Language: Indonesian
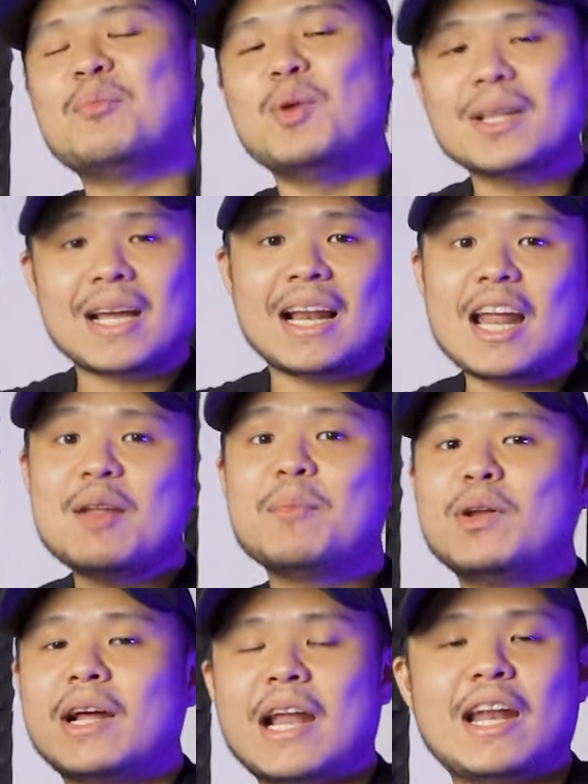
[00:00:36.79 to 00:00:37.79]
Buat kalian yang
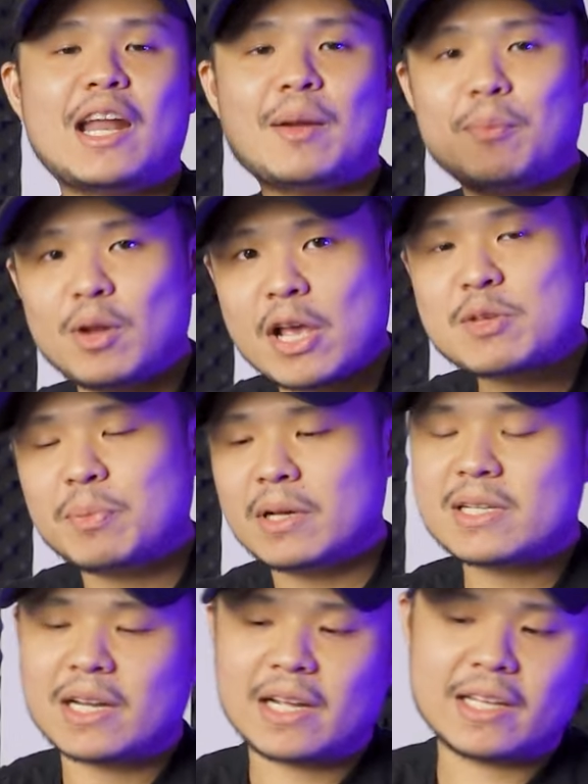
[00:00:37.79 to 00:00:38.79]
menggunakan HD60 s
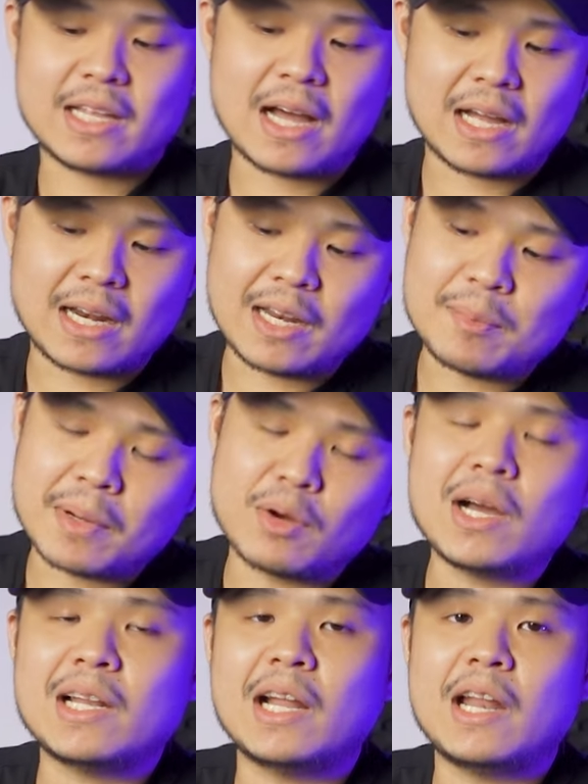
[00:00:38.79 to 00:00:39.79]
Plus, karena kita hari ini
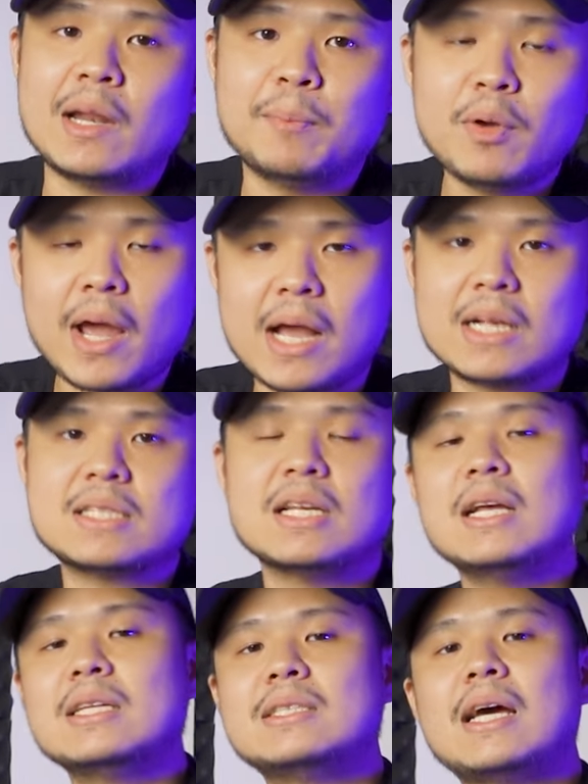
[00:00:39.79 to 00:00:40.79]
menggunakan HD60X,
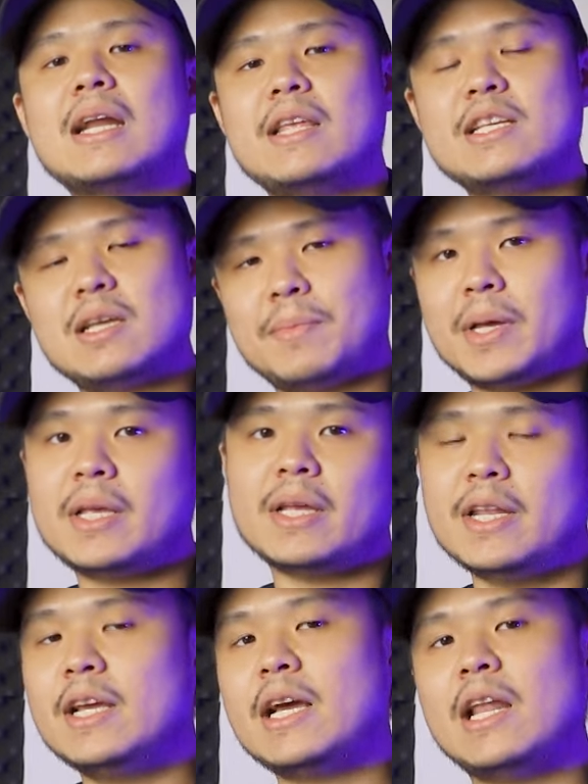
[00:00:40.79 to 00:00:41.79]
caranya sama aja.
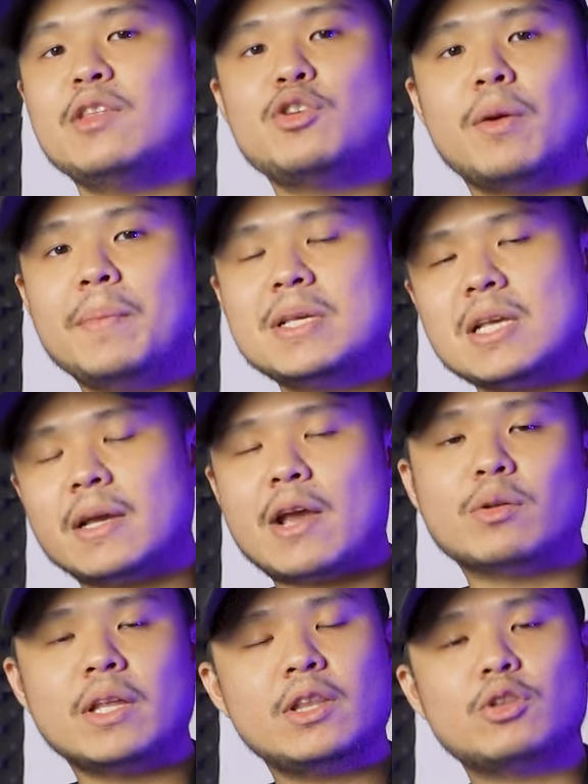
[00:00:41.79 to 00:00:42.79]
Jadi kalian juga bisa
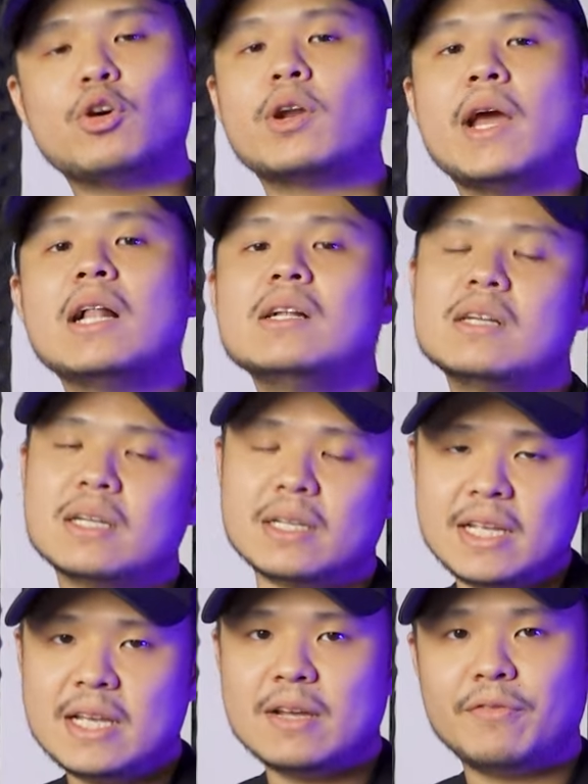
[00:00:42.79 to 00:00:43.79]
ngikutin tutorial
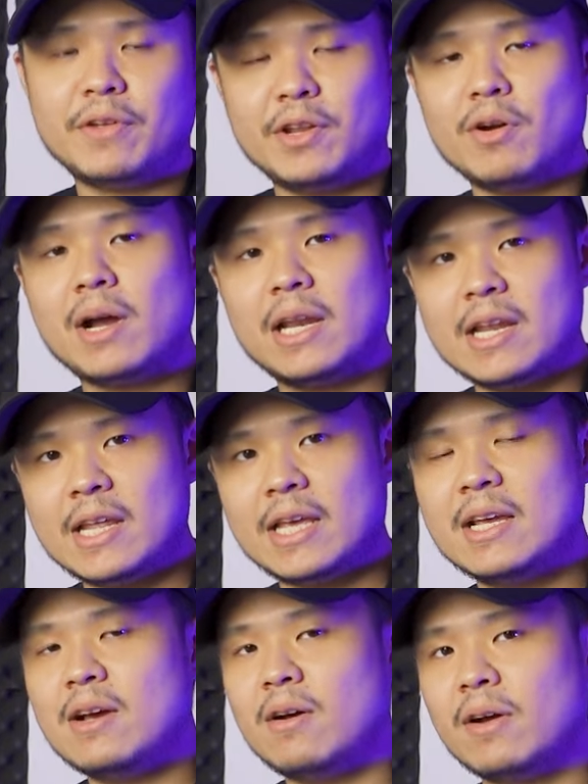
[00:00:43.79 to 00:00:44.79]
di video kali ini.
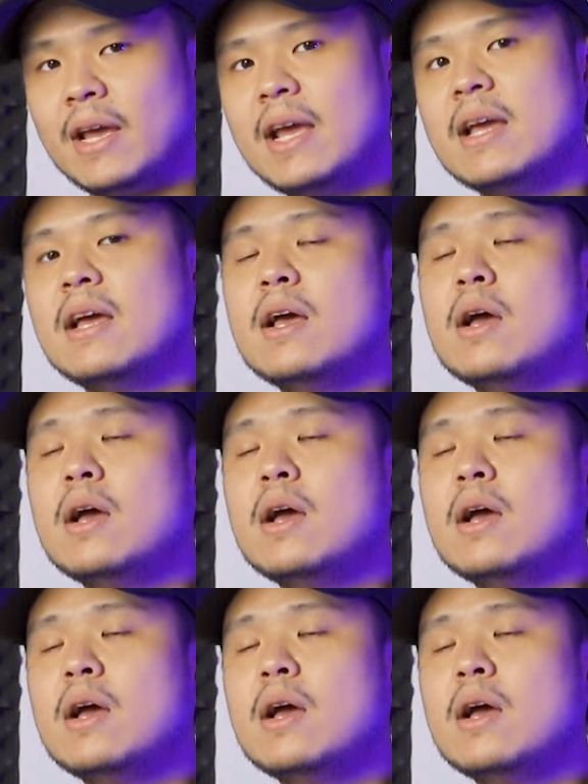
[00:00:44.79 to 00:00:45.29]
Oke? Okay?